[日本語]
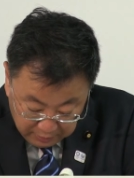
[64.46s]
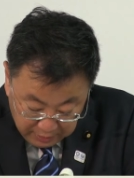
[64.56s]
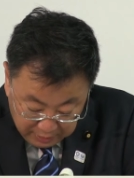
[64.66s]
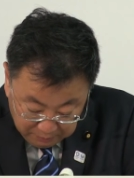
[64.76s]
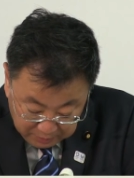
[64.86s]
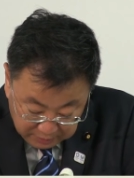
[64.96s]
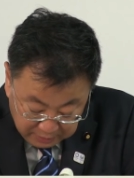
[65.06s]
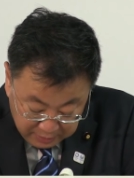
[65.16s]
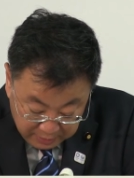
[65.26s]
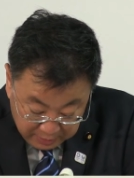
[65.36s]
でありま
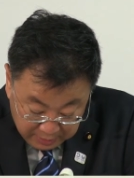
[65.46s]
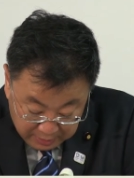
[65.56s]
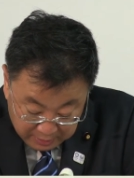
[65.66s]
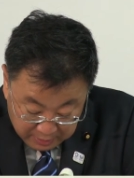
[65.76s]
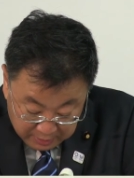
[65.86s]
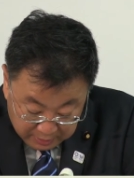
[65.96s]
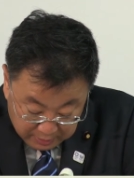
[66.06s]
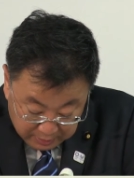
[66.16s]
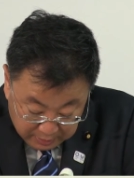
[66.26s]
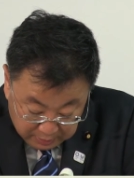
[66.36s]
す。
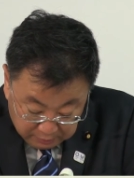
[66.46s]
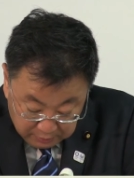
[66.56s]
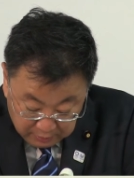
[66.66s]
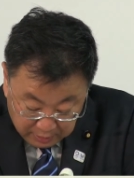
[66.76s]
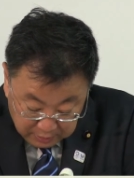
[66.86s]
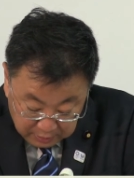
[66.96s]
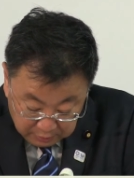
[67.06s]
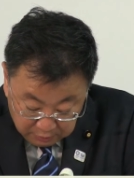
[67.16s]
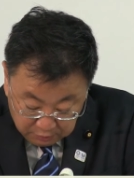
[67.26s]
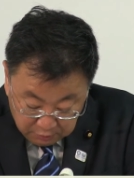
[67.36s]
次に8
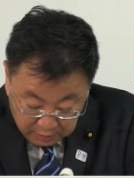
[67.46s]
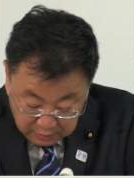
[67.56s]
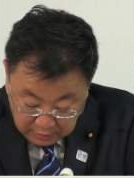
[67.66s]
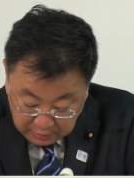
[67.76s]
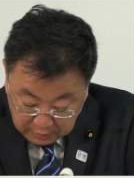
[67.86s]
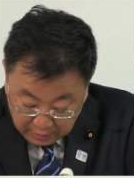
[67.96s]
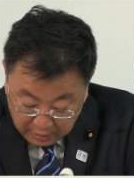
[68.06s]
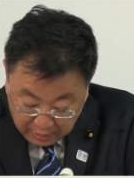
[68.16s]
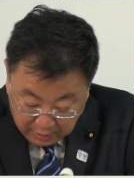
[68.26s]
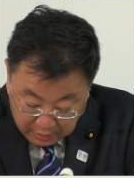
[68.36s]
月18日か
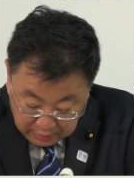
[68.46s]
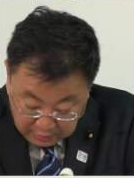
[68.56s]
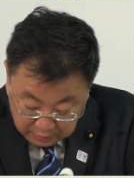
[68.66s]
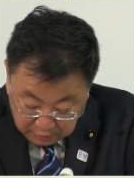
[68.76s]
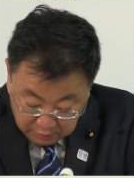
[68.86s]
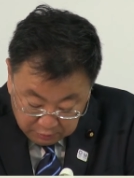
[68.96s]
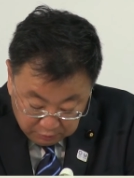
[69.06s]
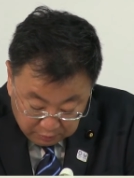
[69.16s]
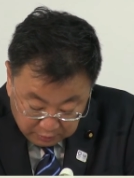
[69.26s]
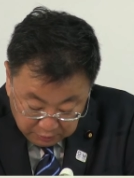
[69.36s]
ら8月
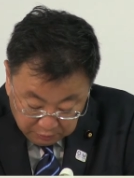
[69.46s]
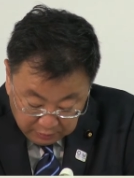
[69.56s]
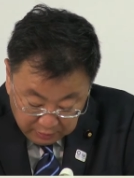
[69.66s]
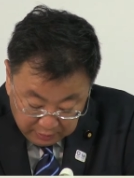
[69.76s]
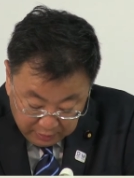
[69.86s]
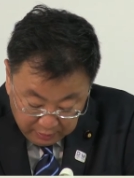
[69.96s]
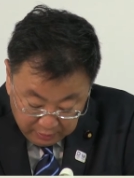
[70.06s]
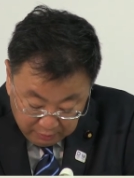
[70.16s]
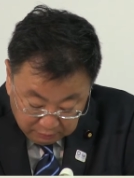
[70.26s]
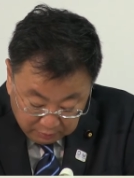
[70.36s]
24日の予定
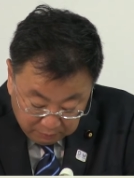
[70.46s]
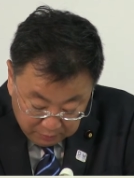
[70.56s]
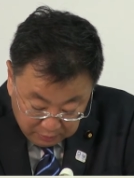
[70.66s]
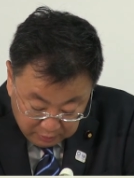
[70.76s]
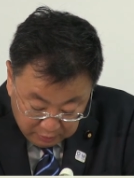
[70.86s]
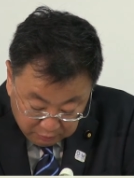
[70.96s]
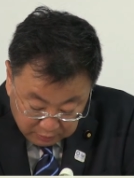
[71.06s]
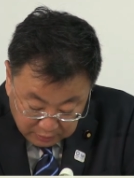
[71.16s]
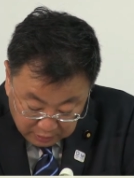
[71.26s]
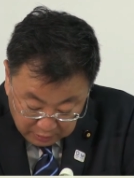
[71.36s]
で、再び
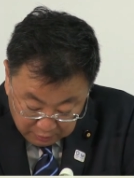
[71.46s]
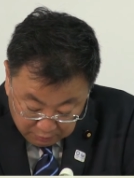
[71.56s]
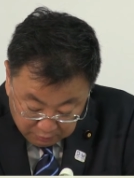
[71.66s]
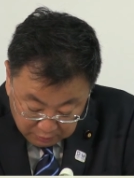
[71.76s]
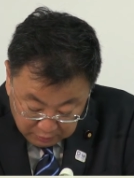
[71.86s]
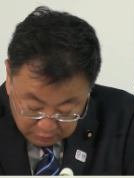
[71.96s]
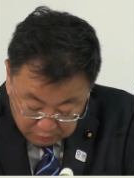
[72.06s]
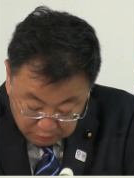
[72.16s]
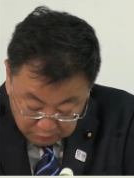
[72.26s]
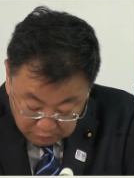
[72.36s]
リオデジャネイロに
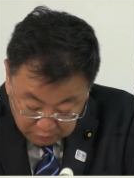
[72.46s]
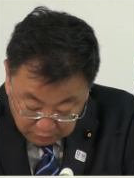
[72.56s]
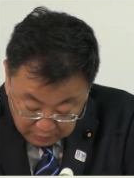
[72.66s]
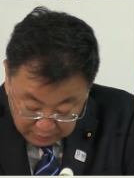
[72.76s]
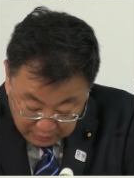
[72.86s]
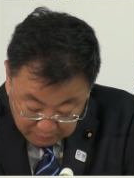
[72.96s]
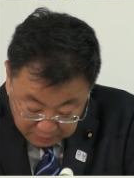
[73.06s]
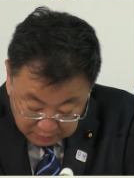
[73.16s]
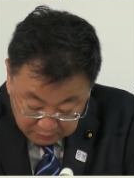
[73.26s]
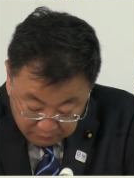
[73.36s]
出張する予定であり
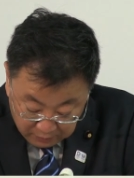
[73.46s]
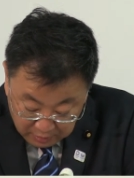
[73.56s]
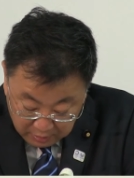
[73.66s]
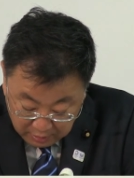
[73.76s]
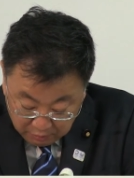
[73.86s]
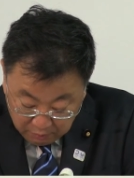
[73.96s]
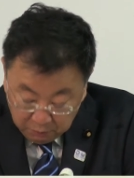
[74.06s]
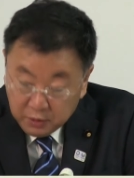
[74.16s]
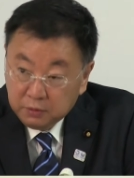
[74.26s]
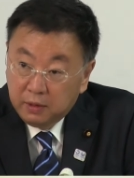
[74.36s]
ます。
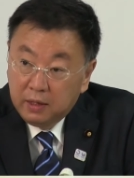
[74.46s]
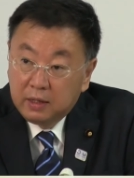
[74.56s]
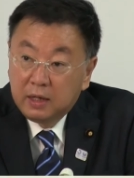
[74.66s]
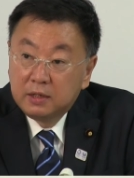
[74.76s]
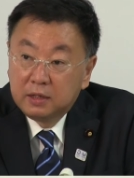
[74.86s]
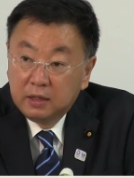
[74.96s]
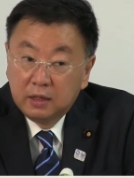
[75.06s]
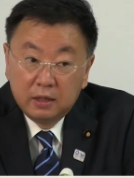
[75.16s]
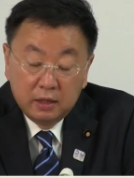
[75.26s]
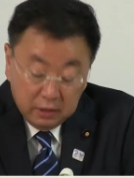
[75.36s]
オリンピックの閉会式
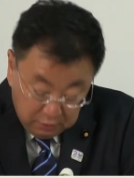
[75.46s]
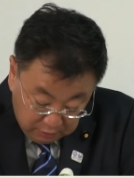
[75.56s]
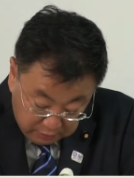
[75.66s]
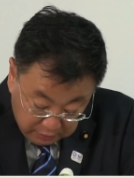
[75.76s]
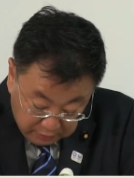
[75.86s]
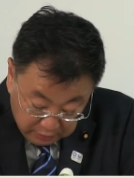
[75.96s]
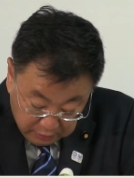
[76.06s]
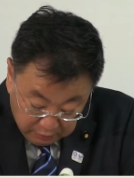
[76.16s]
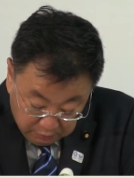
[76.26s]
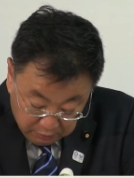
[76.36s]
に出
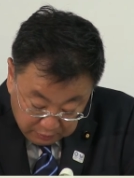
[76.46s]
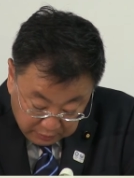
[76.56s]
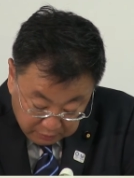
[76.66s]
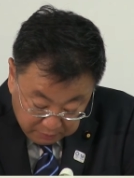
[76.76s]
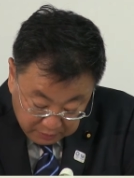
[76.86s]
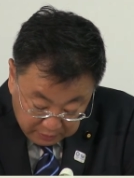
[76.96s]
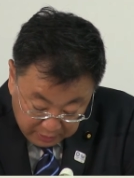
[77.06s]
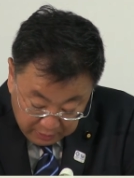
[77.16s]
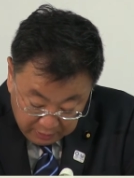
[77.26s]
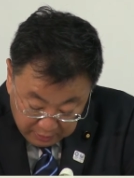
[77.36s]
席をいたしまし
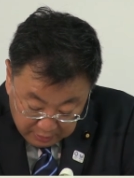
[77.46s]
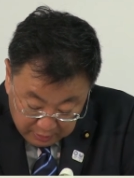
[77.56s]
て、